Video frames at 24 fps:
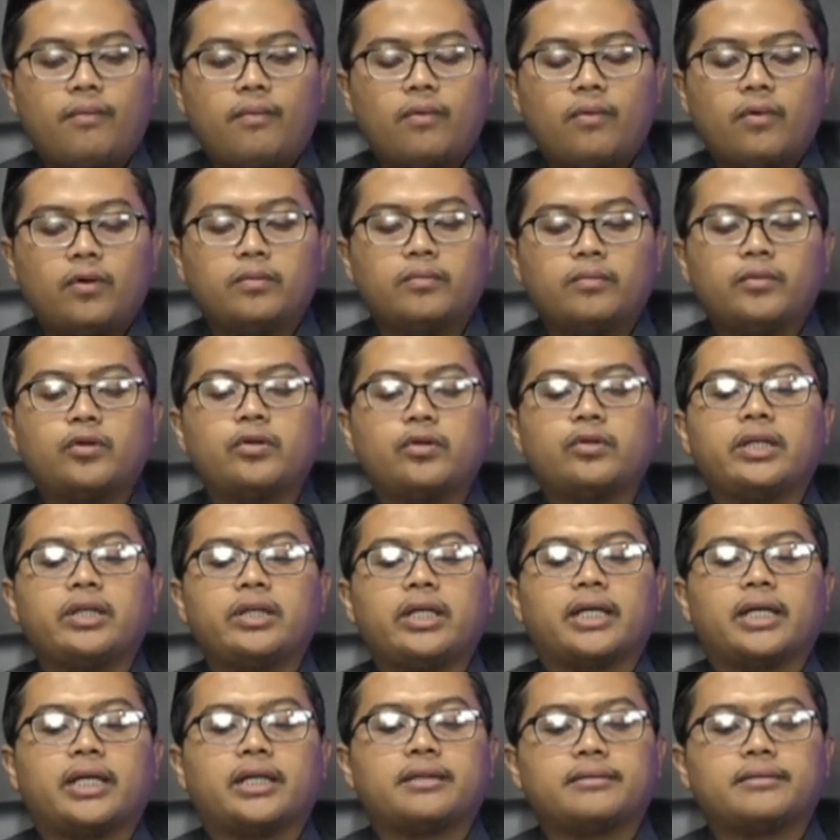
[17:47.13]

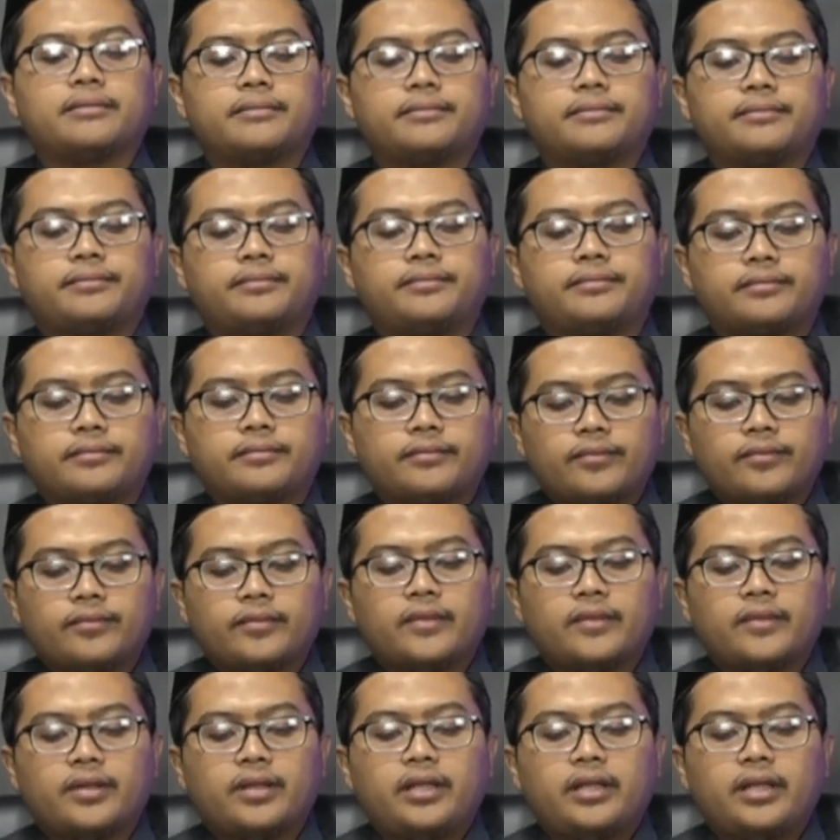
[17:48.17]
umurnya
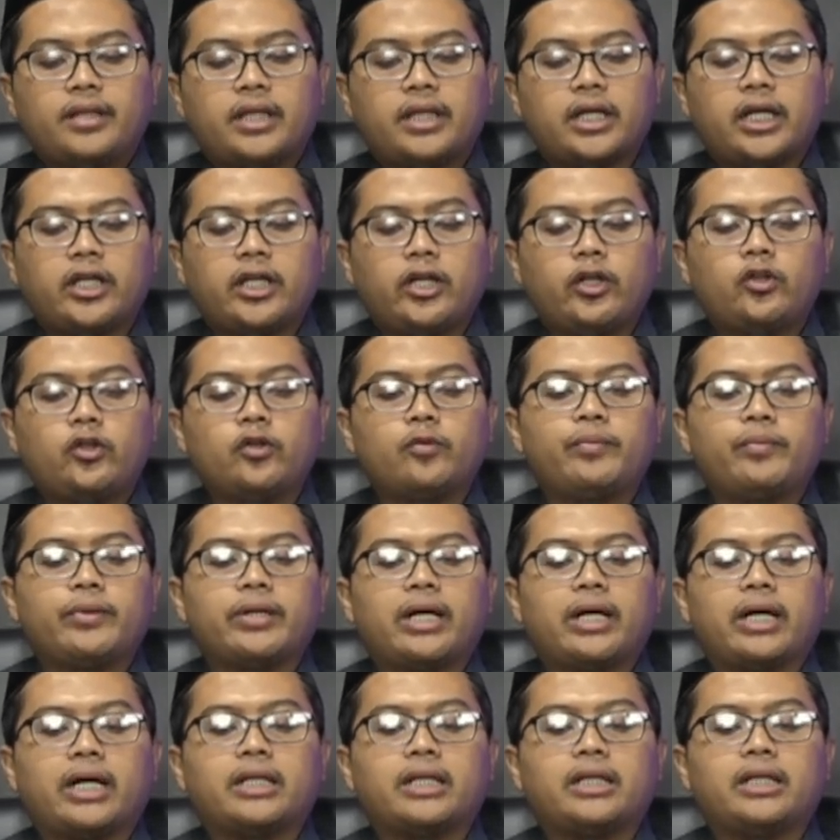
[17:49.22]
dan
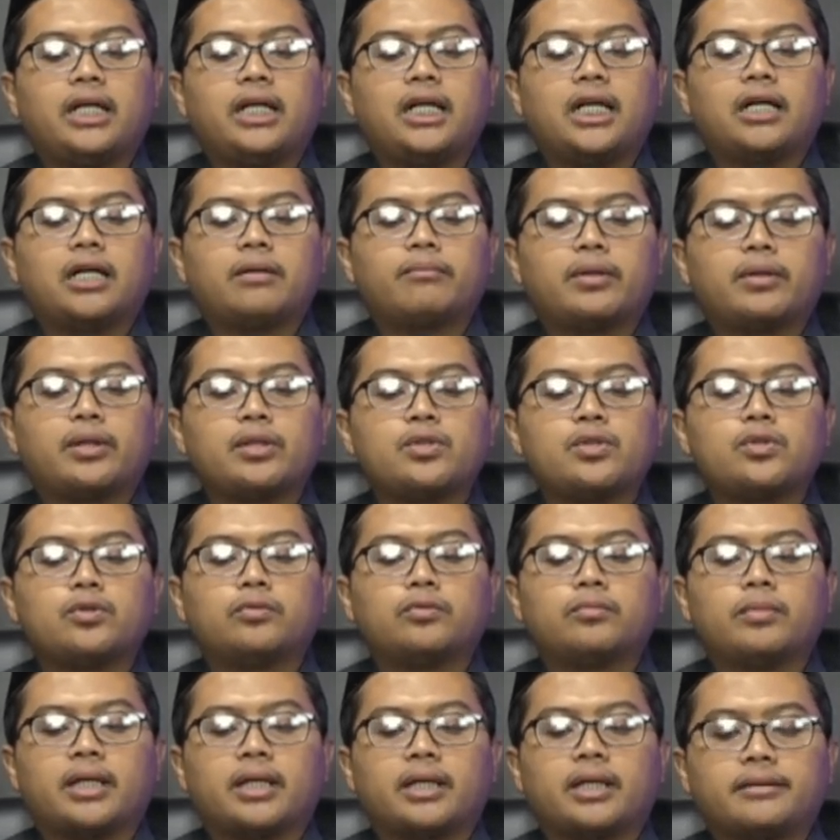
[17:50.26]
hidupnya akan hilang
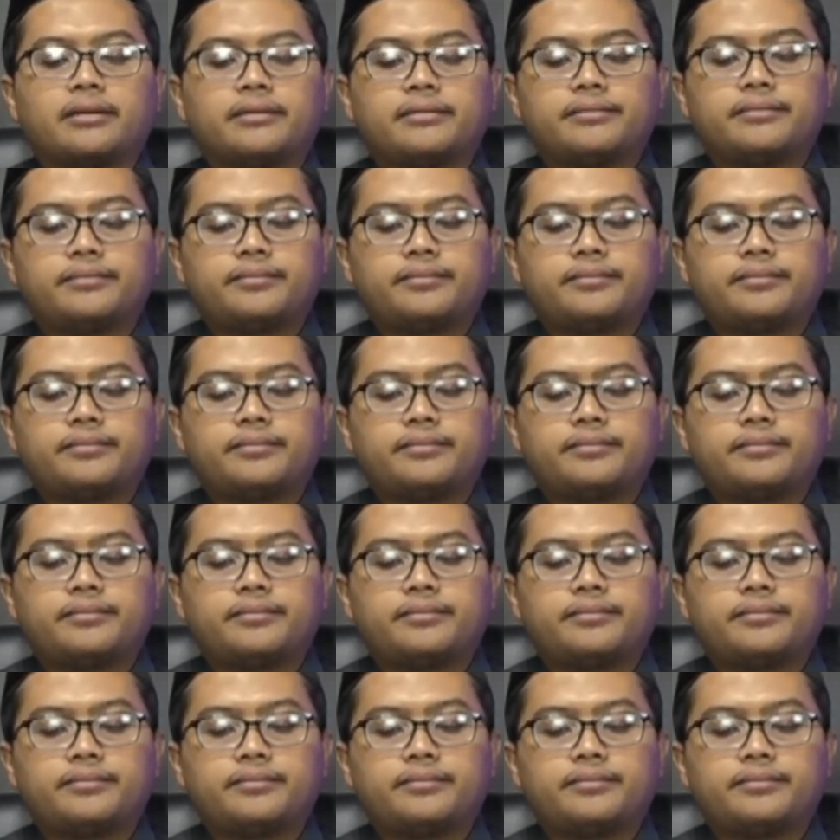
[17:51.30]
percuma.